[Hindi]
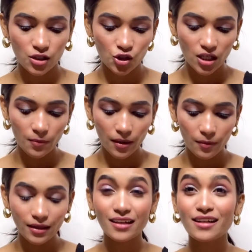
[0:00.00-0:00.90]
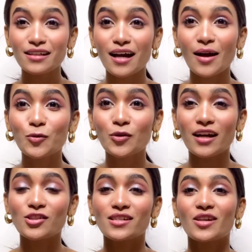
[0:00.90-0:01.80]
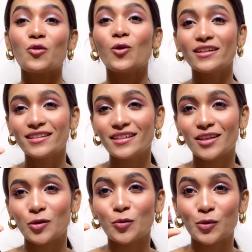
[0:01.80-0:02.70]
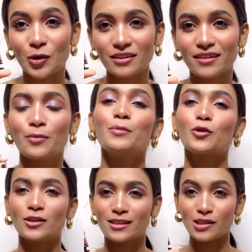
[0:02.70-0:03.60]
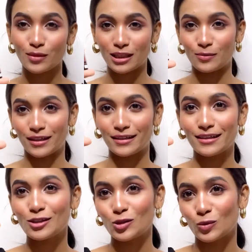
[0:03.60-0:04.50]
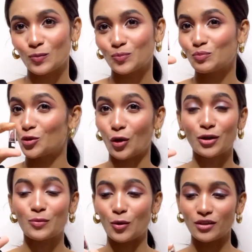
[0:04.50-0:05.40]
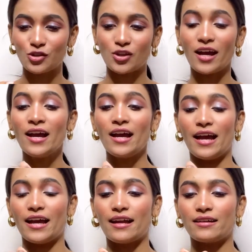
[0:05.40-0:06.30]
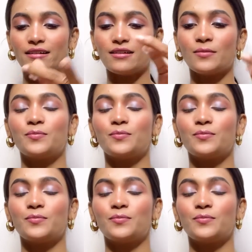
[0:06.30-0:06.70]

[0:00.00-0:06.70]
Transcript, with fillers: चीप है बट आपको क्या चाहिए क्वालिटी देखो प्रोडक्ट हमें प्रोडक्ट से मतलब है करेक्ट सो प्रोडक्ट बहुत अच्छा एंड